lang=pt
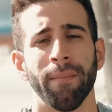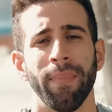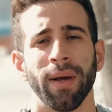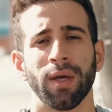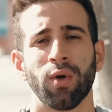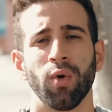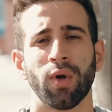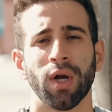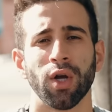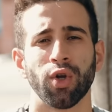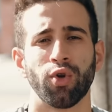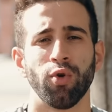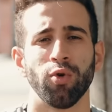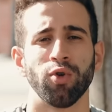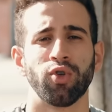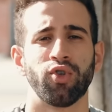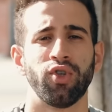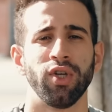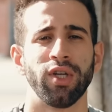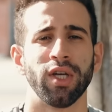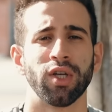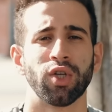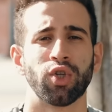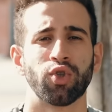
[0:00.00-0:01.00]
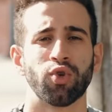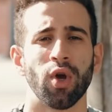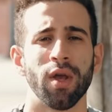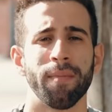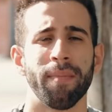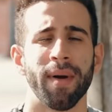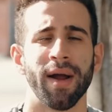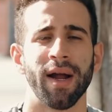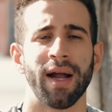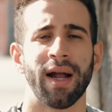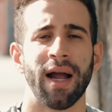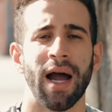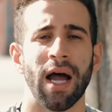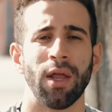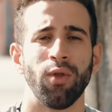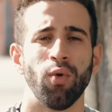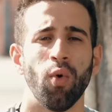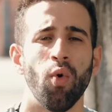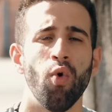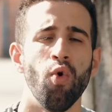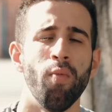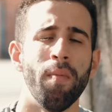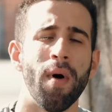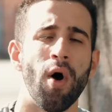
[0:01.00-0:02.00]
para que o cachorro seja só
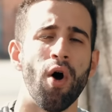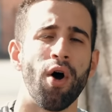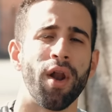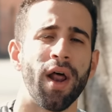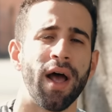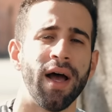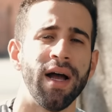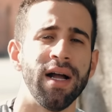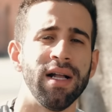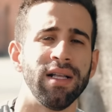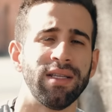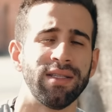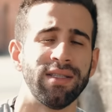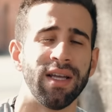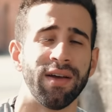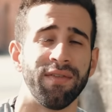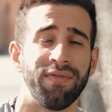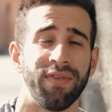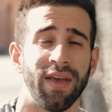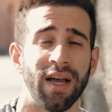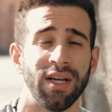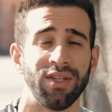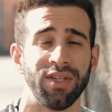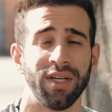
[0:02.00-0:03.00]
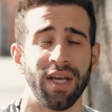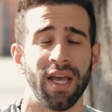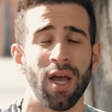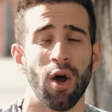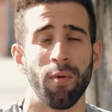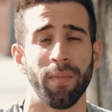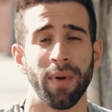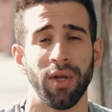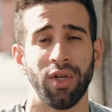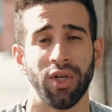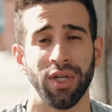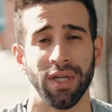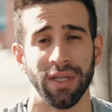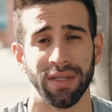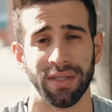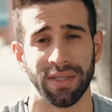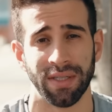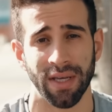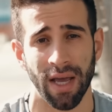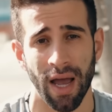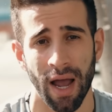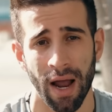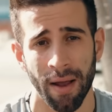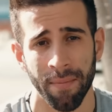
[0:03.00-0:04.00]
embarcado uma hora antes da viagem realmente
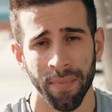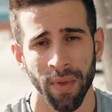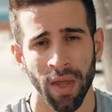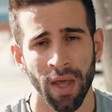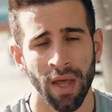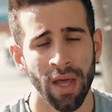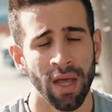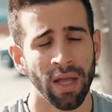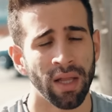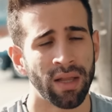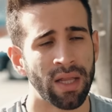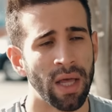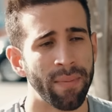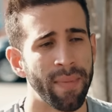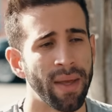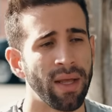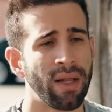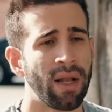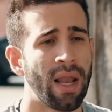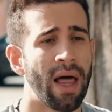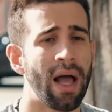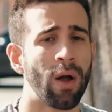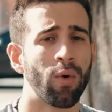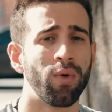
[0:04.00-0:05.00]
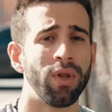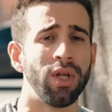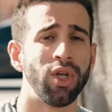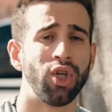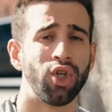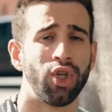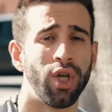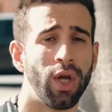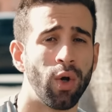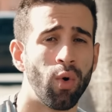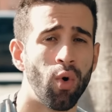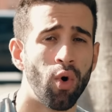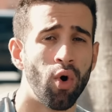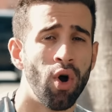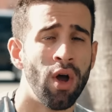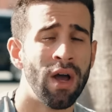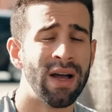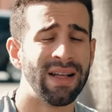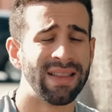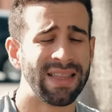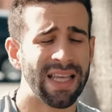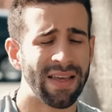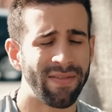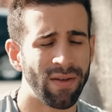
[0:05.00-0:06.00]
iniciar. Também lá quando a gente chegou,
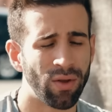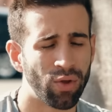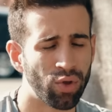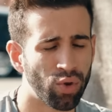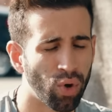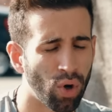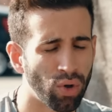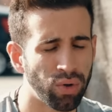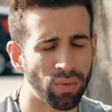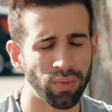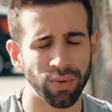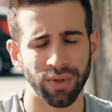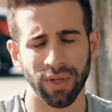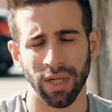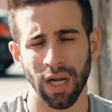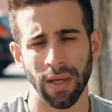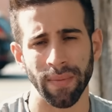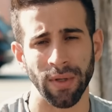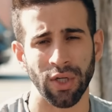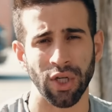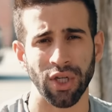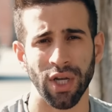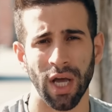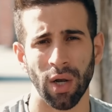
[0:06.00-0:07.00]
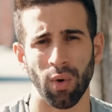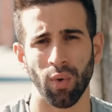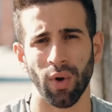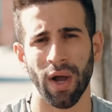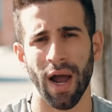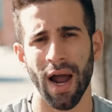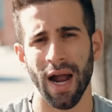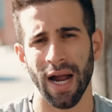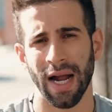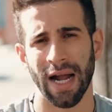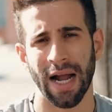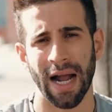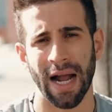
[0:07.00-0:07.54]
teve todo um trâmite de alugar